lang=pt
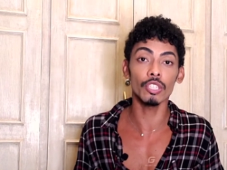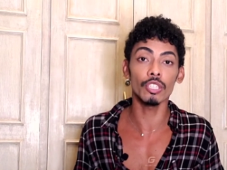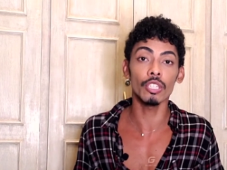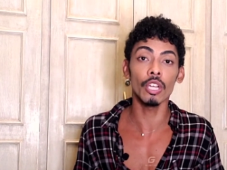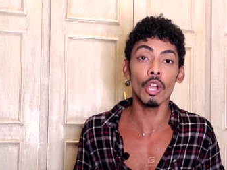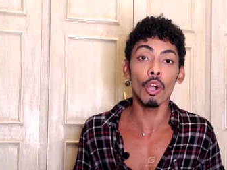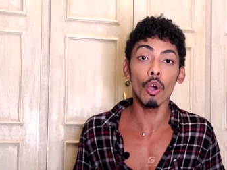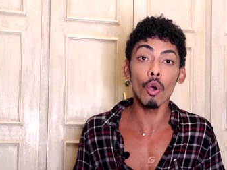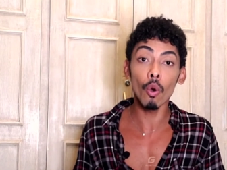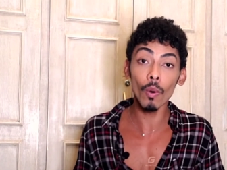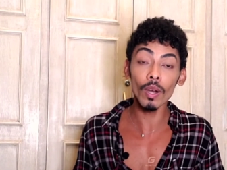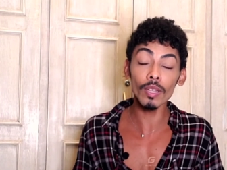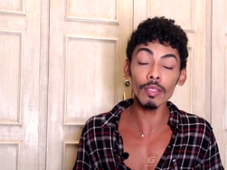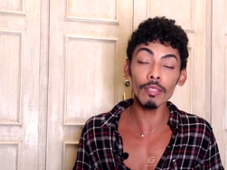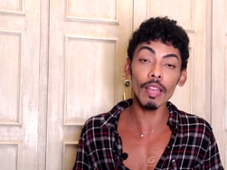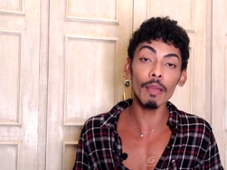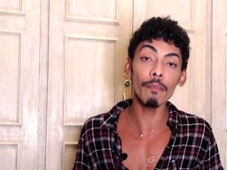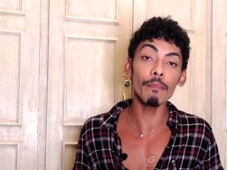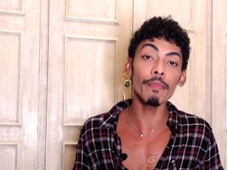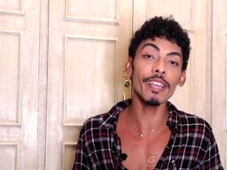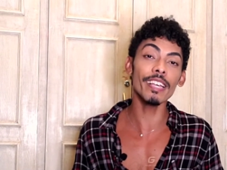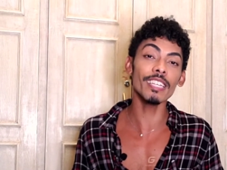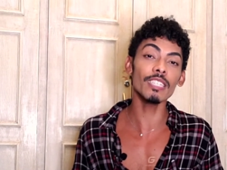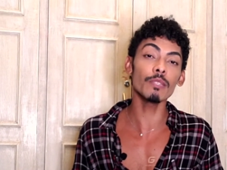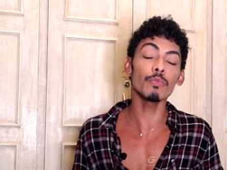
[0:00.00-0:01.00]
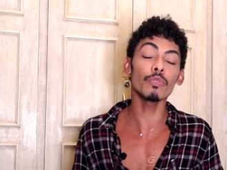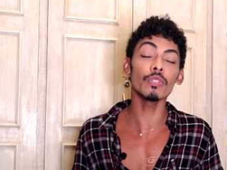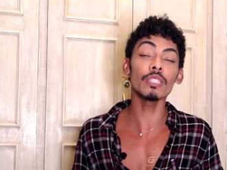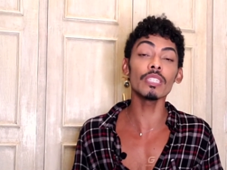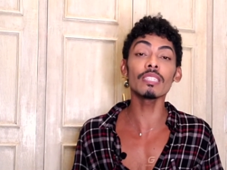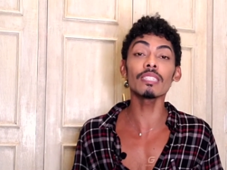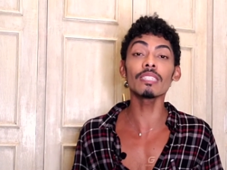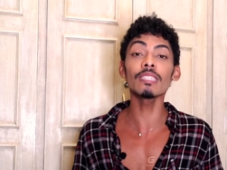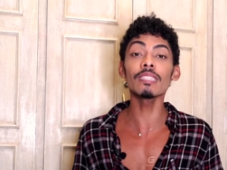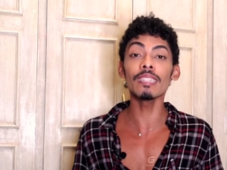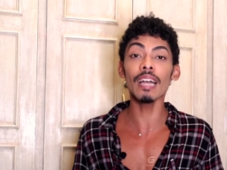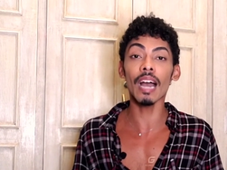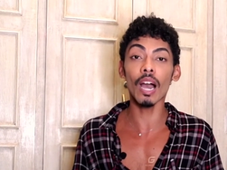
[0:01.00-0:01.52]
ou até mesmo
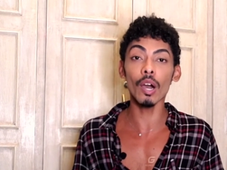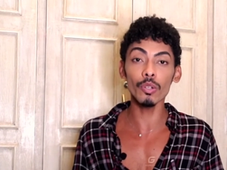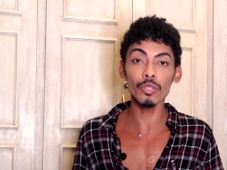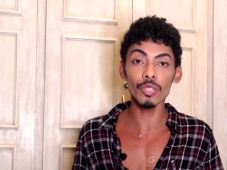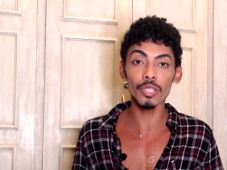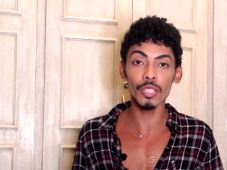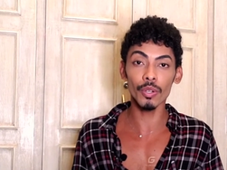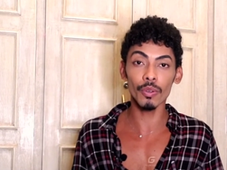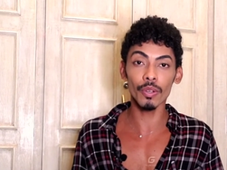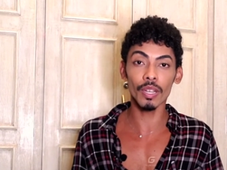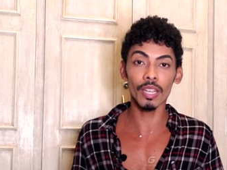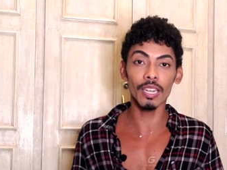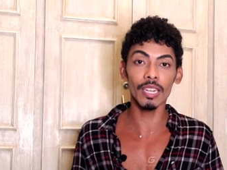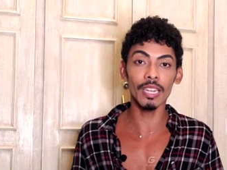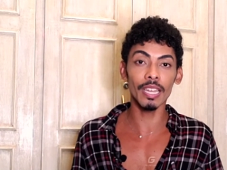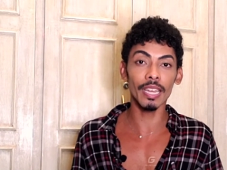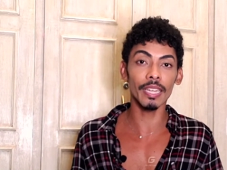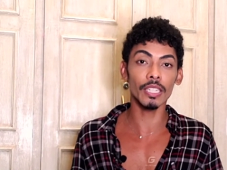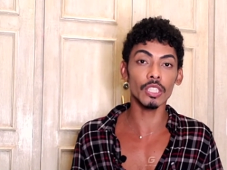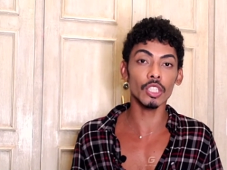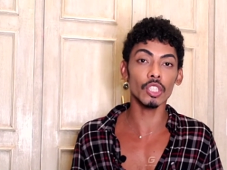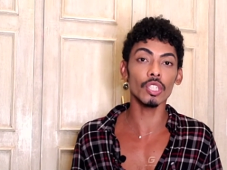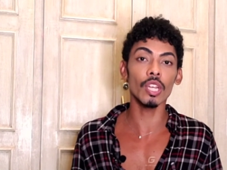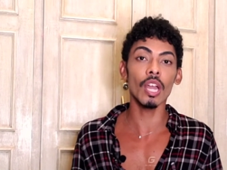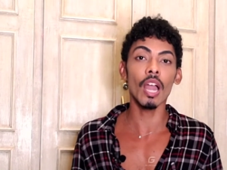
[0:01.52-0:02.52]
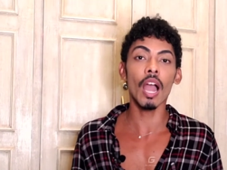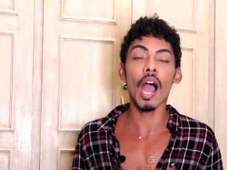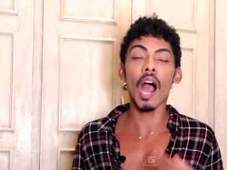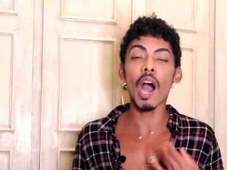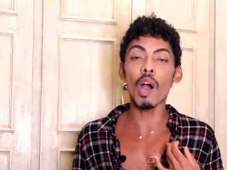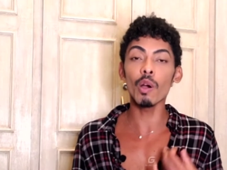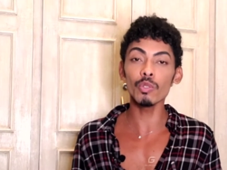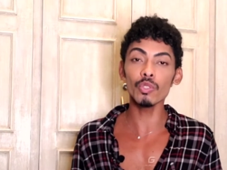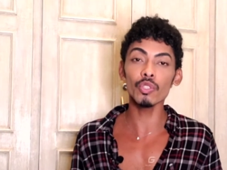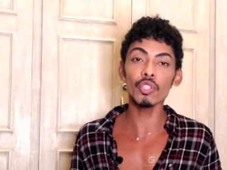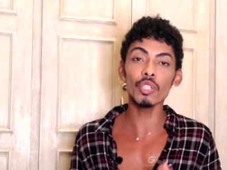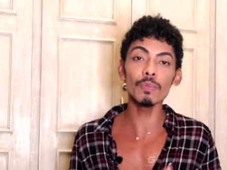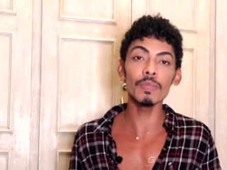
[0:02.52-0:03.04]
ensinar o seu cliente a
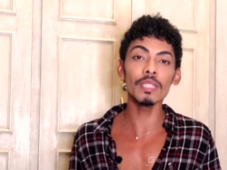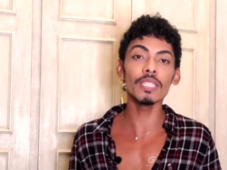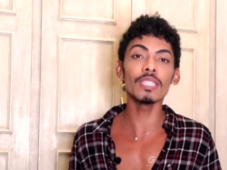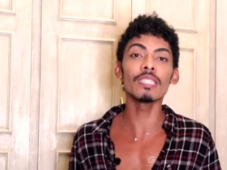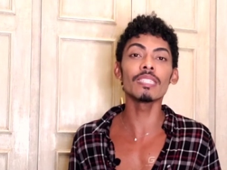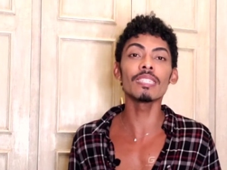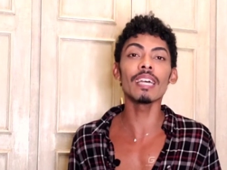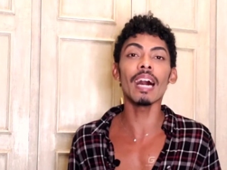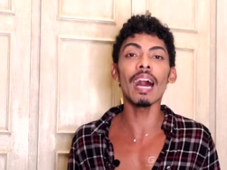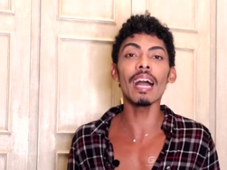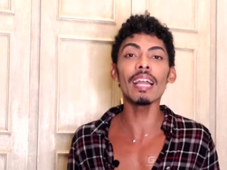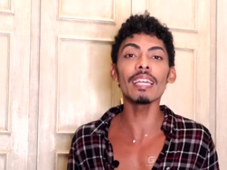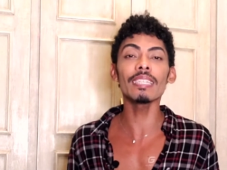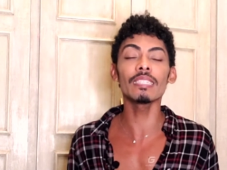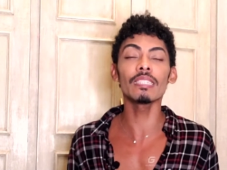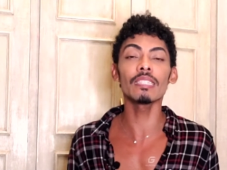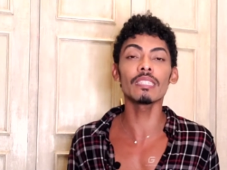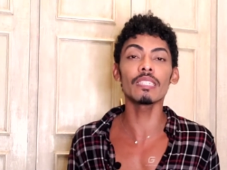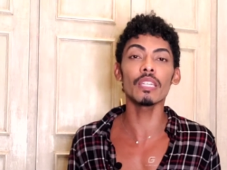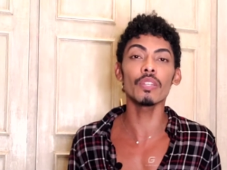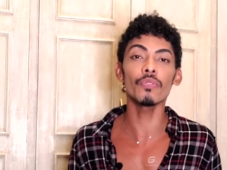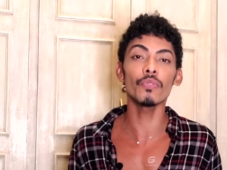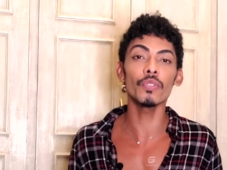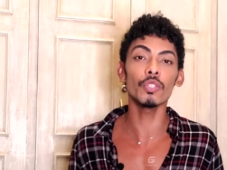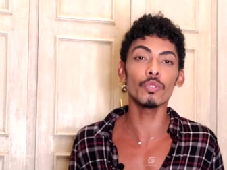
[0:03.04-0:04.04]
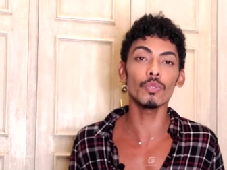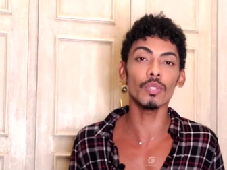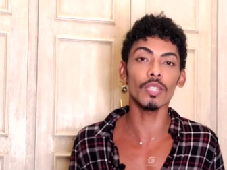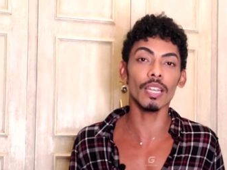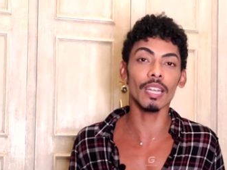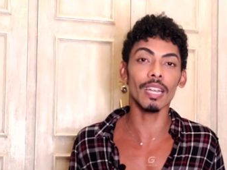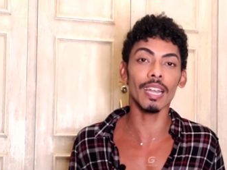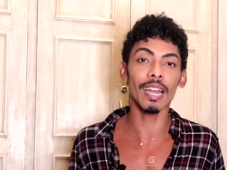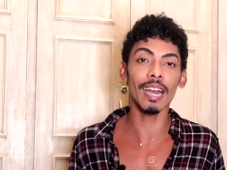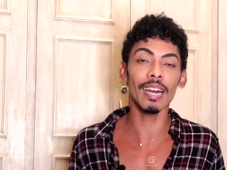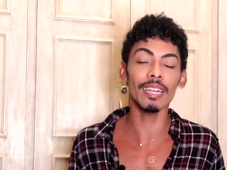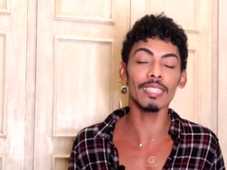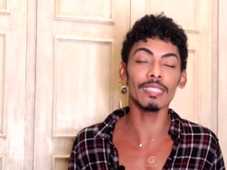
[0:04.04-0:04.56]
otimizar esse serviço em
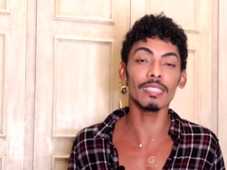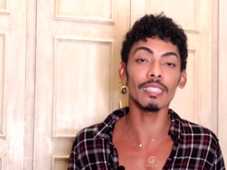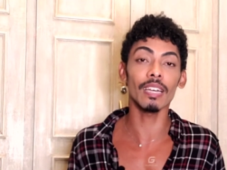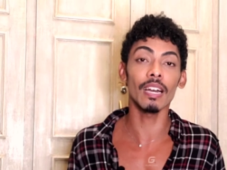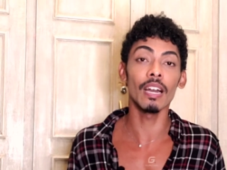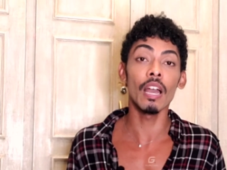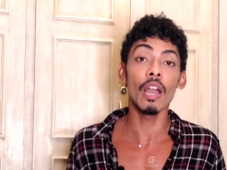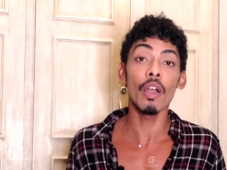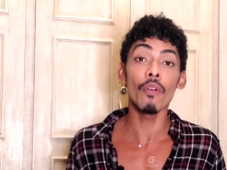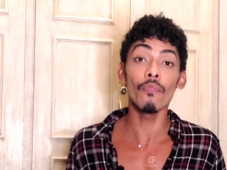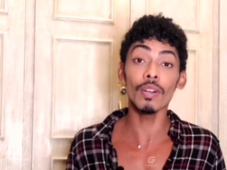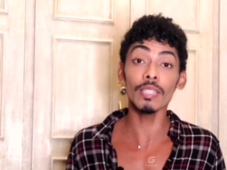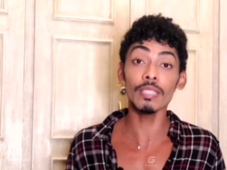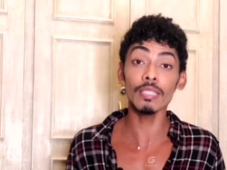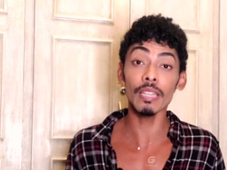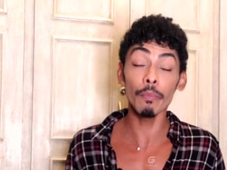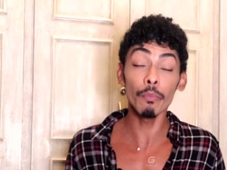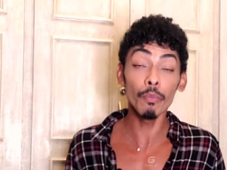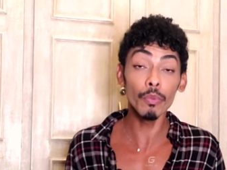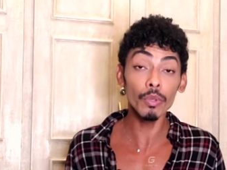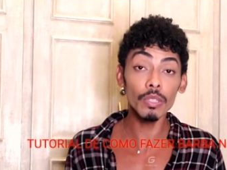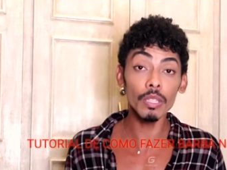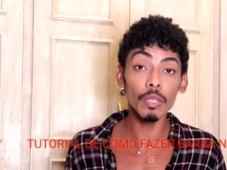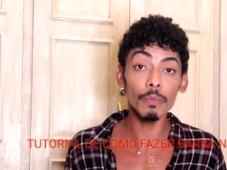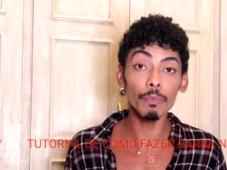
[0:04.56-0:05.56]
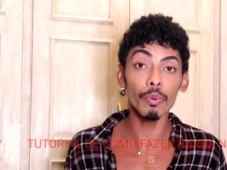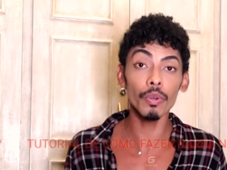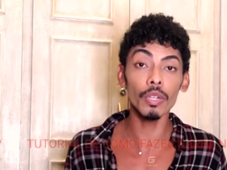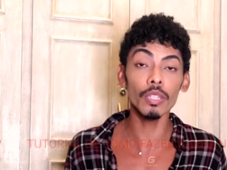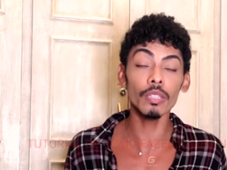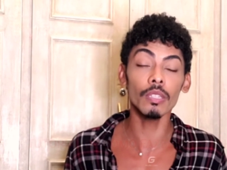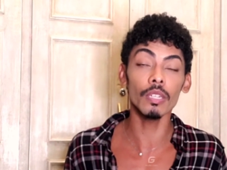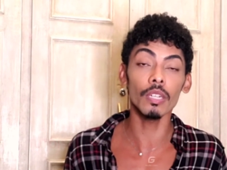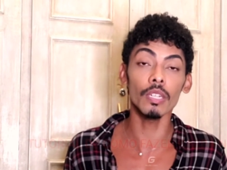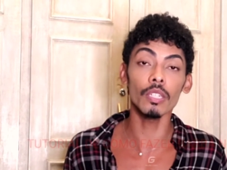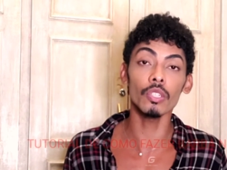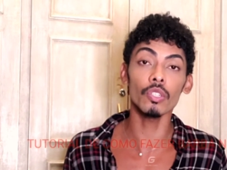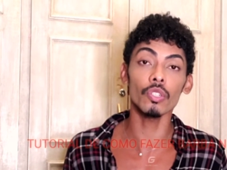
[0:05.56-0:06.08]
casa vai ser muito
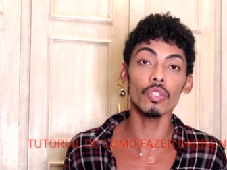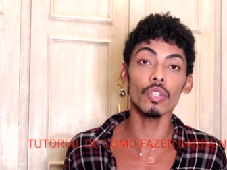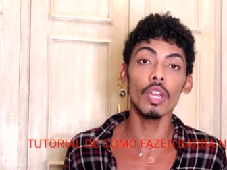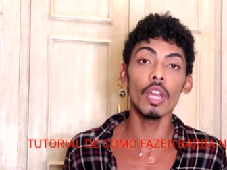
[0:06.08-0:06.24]
importante.